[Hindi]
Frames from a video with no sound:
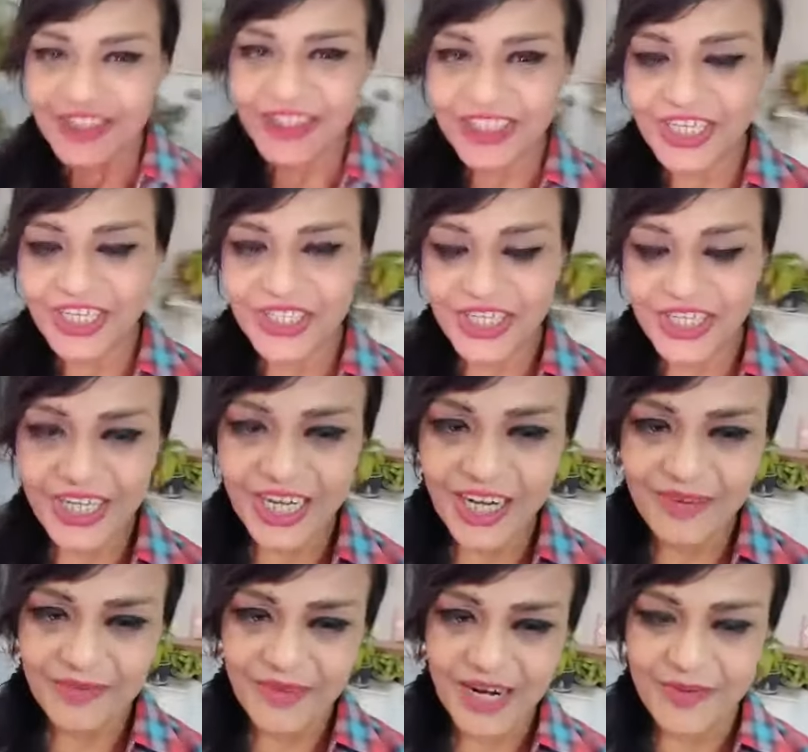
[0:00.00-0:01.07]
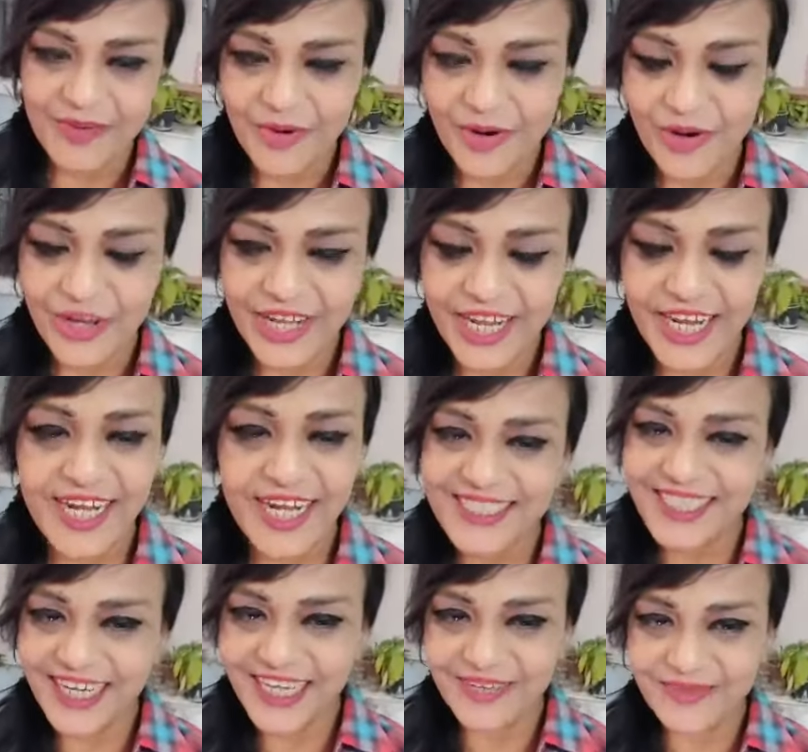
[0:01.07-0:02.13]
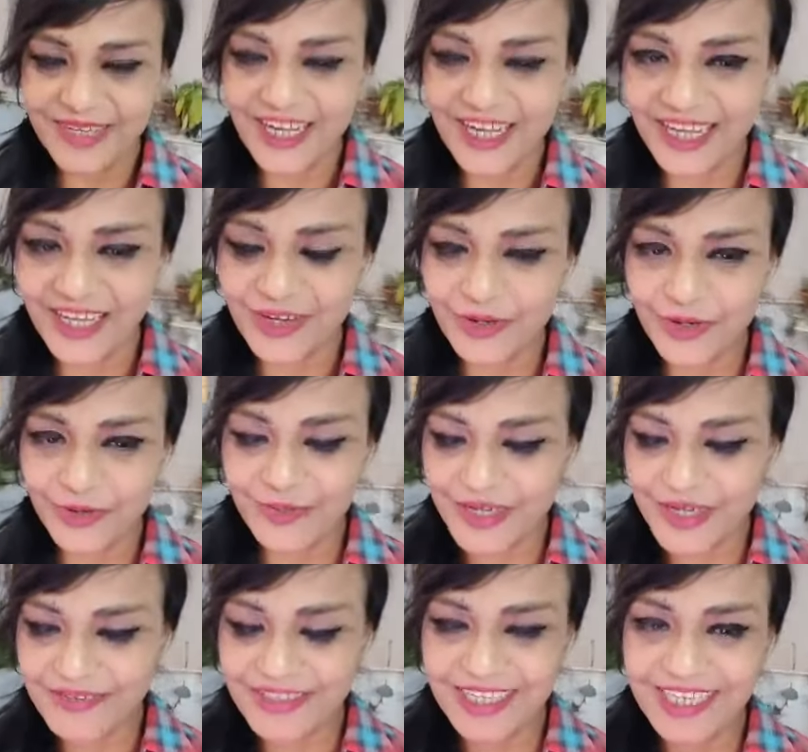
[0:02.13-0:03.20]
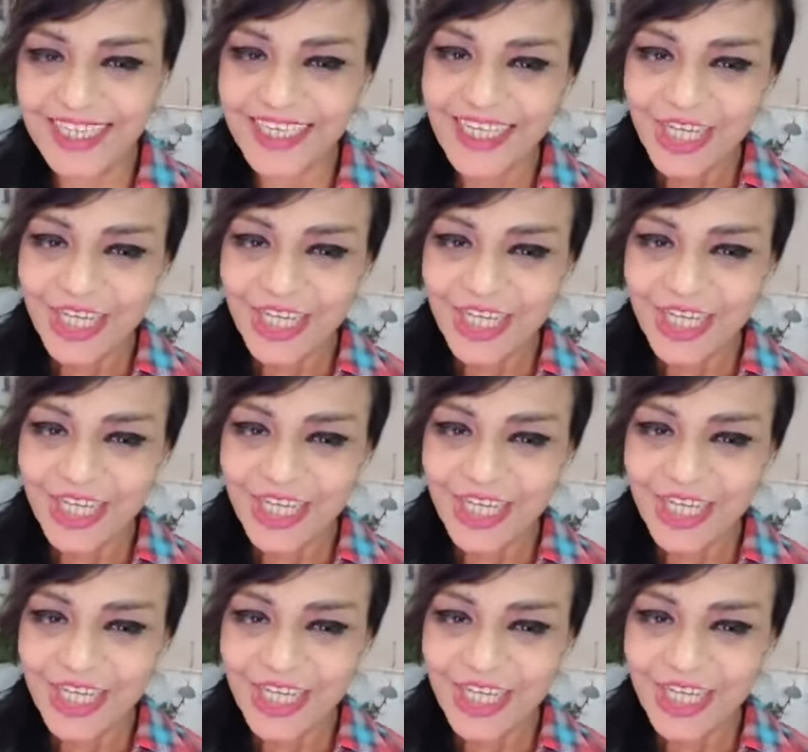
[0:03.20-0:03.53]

जय श्री राम आपको ढेर सारी बधाई गुरु पर्व की